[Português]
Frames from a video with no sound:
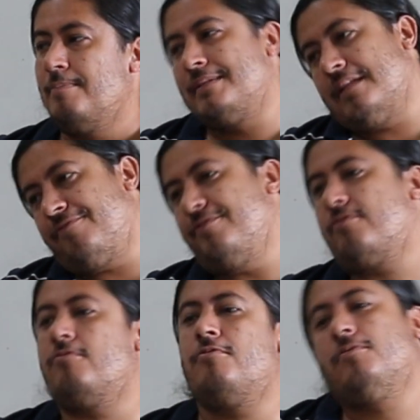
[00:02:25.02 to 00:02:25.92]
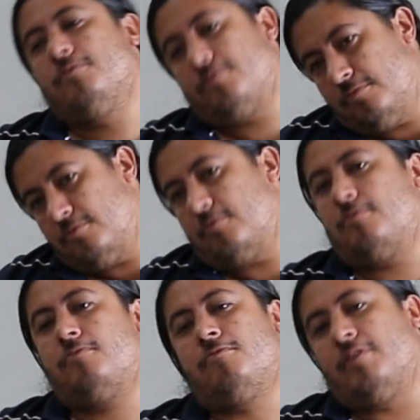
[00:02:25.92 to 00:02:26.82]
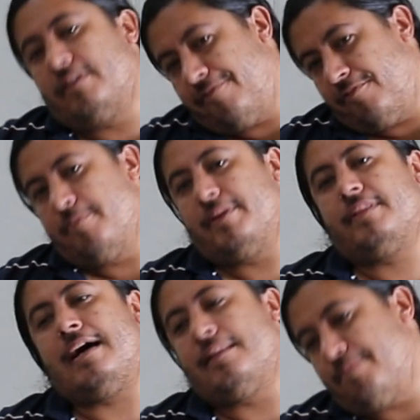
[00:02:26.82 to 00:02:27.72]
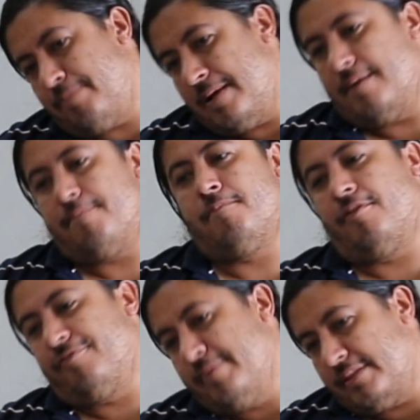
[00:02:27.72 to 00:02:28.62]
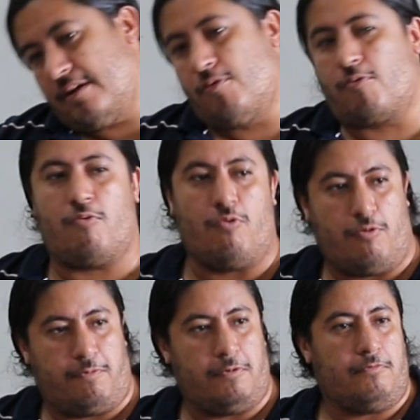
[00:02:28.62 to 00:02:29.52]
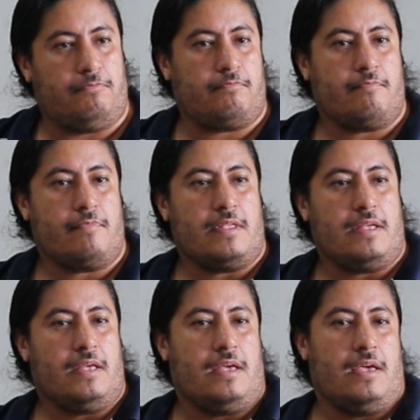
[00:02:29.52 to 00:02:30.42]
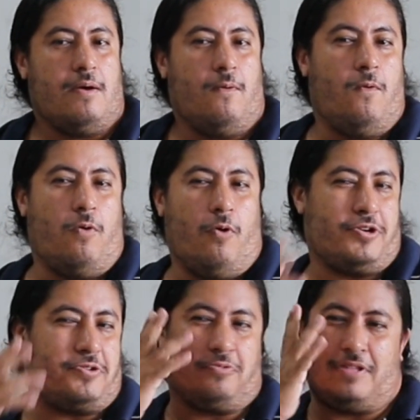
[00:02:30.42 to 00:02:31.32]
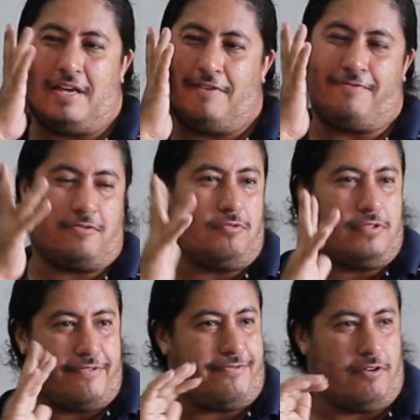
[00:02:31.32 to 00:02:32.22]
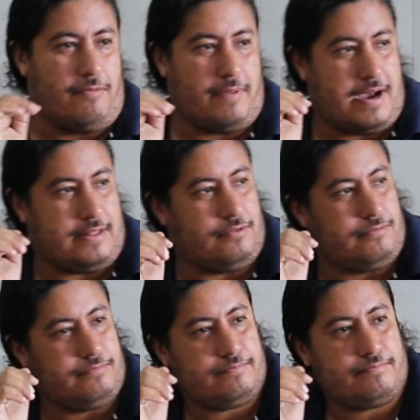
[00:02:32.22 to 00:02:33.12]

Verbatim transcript: Mas ela ficou com a deformidade para movimentar o corpo. O rosto dela ficou deformado.